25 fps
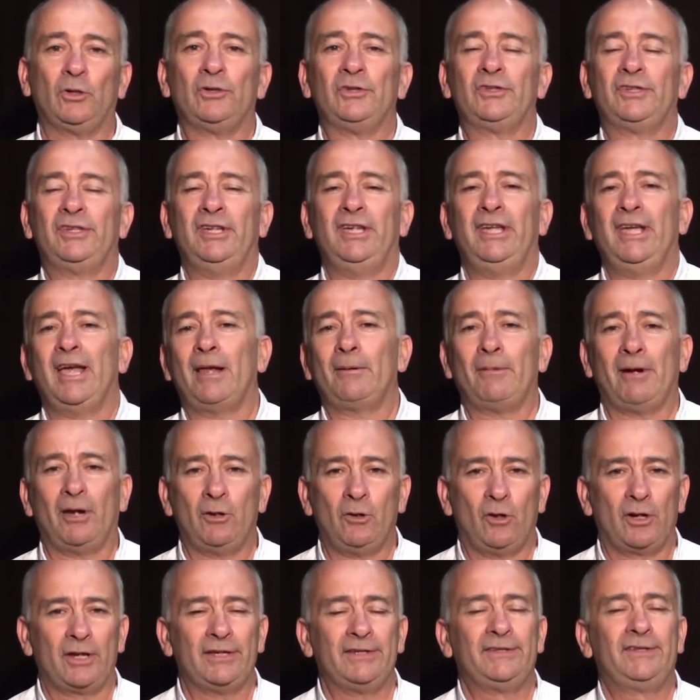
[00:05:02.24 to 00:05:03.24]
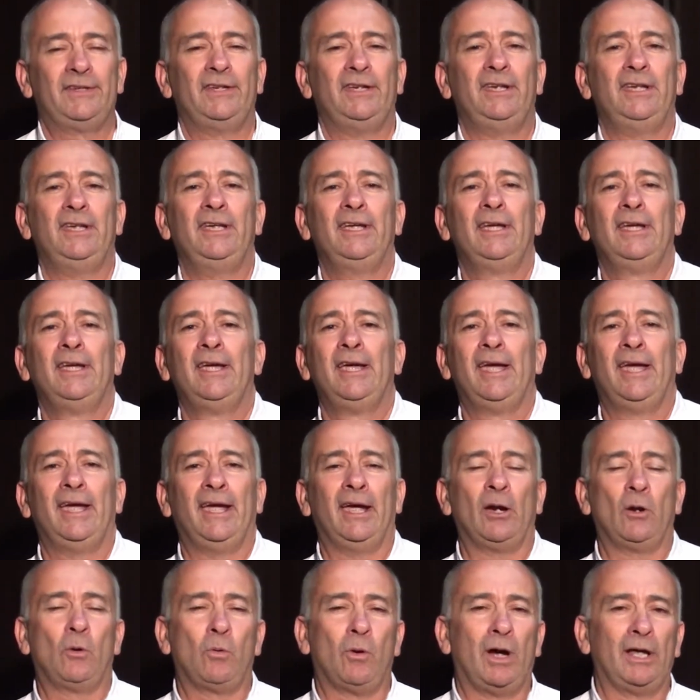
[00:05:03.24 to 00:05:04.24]
en sí, al valor en sí,
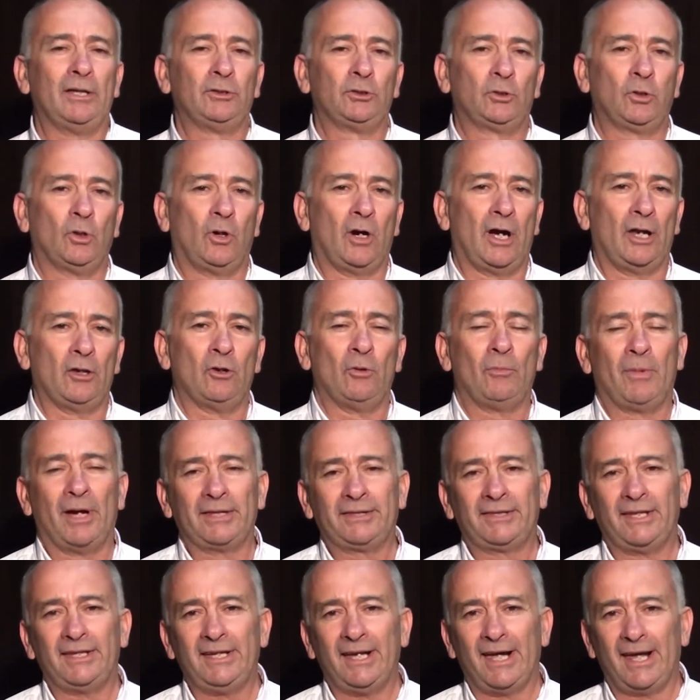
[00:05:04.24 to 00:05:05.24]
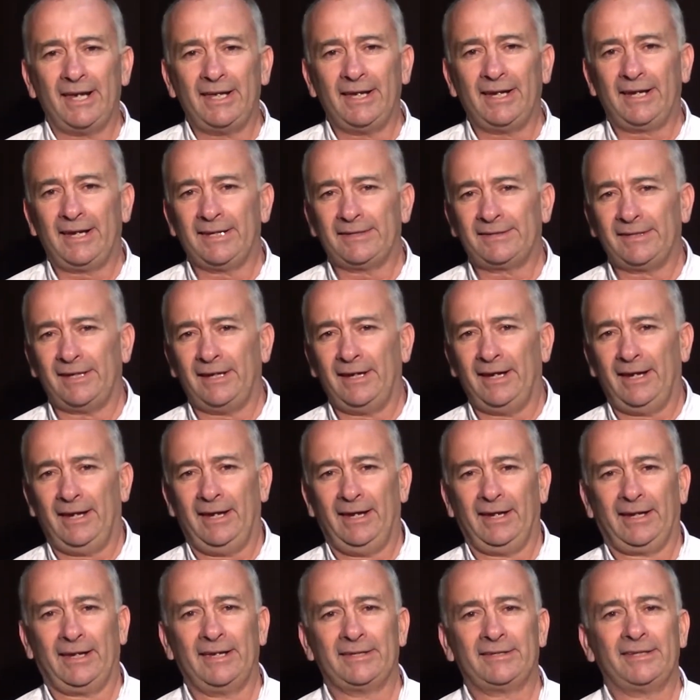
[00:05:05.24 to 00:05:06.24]
en cuanto a los materiales que
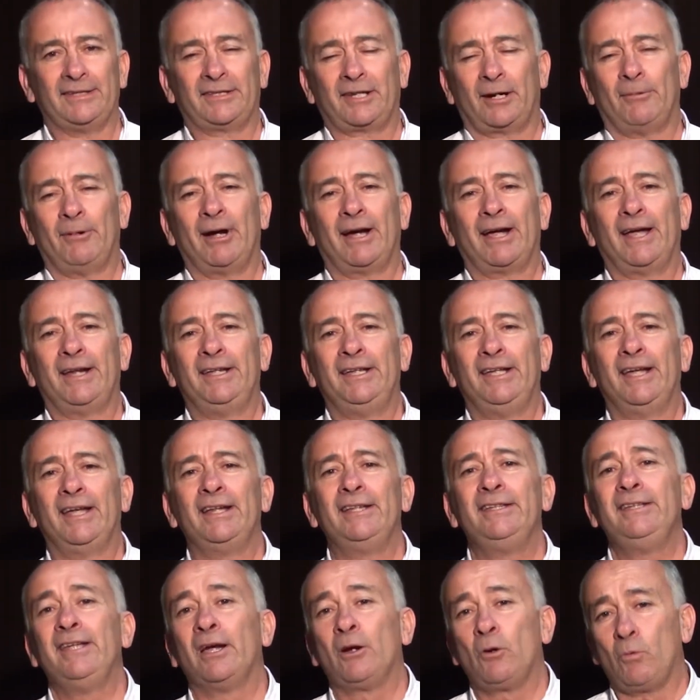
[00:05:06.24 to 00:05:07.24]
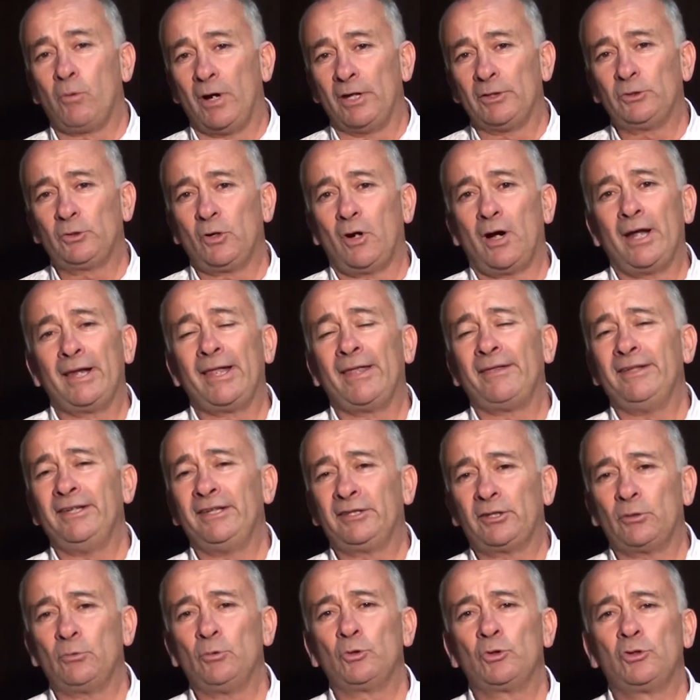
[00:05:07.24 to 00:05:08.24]
se trabajarían y en cuanto a la
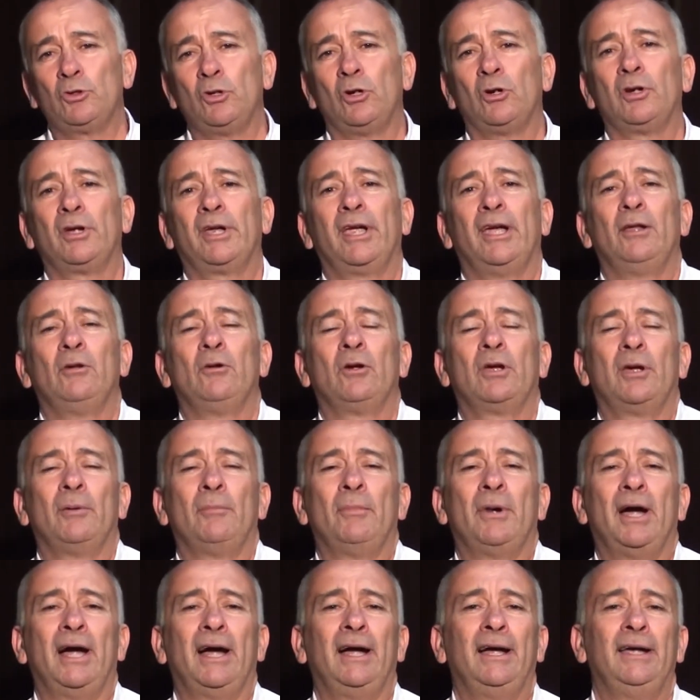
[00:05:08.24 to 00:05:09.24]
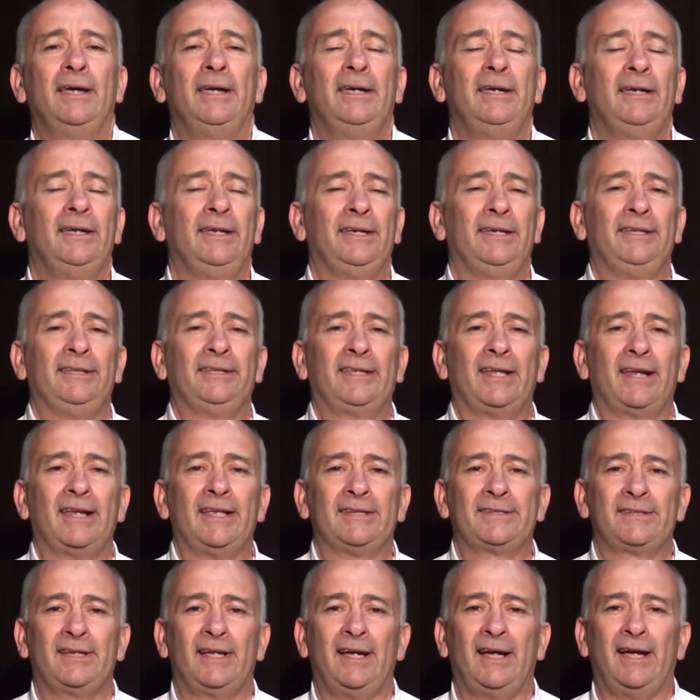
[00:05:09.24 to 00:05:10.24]
distribución, que es lo que más
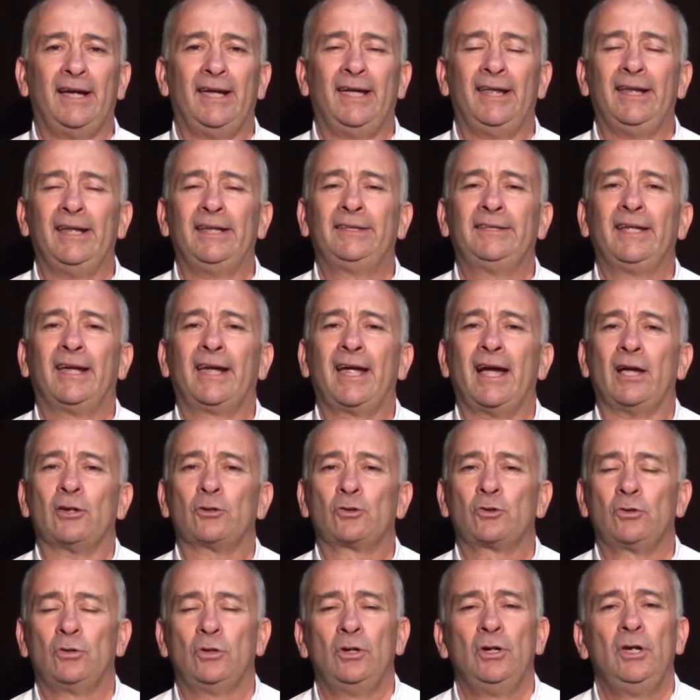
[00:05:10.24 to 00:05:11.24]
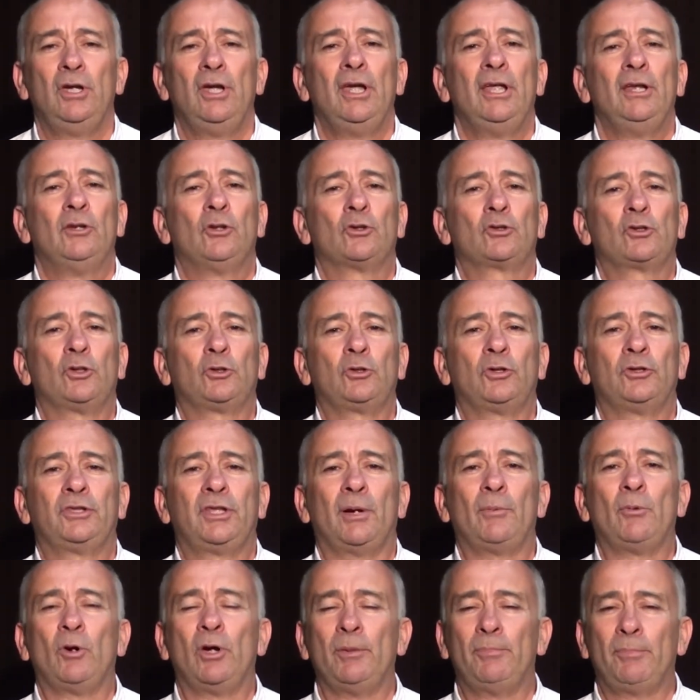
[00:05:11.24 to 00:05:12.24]
interesa en este caso. Nosotros
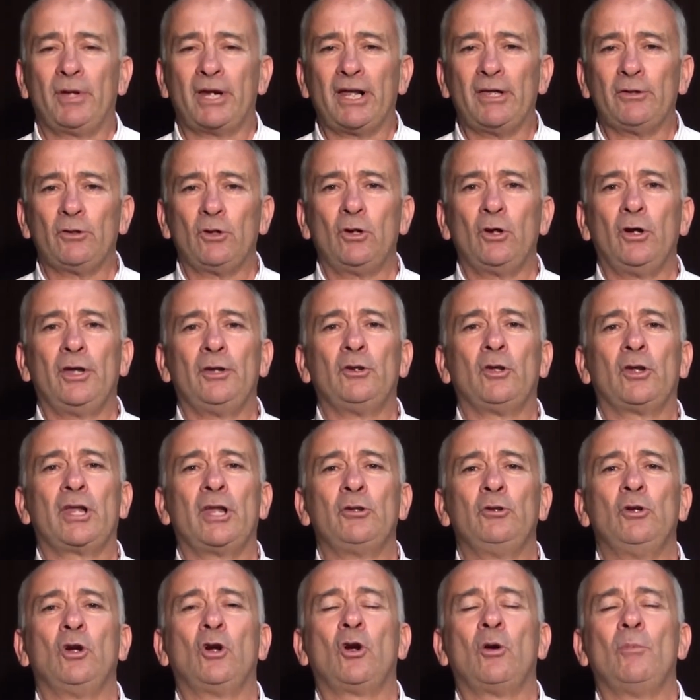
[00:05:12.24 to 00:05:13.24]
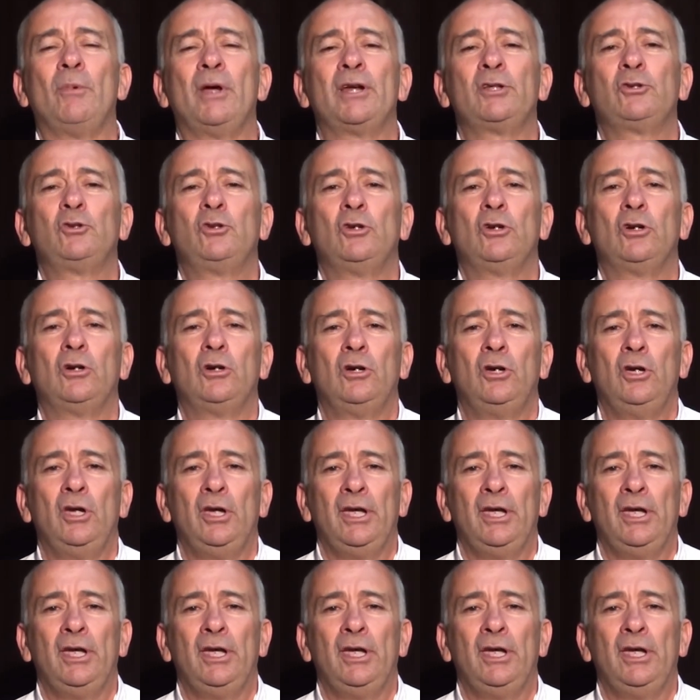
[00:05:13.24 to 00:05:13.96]
estamos esperándolo en horario de comercio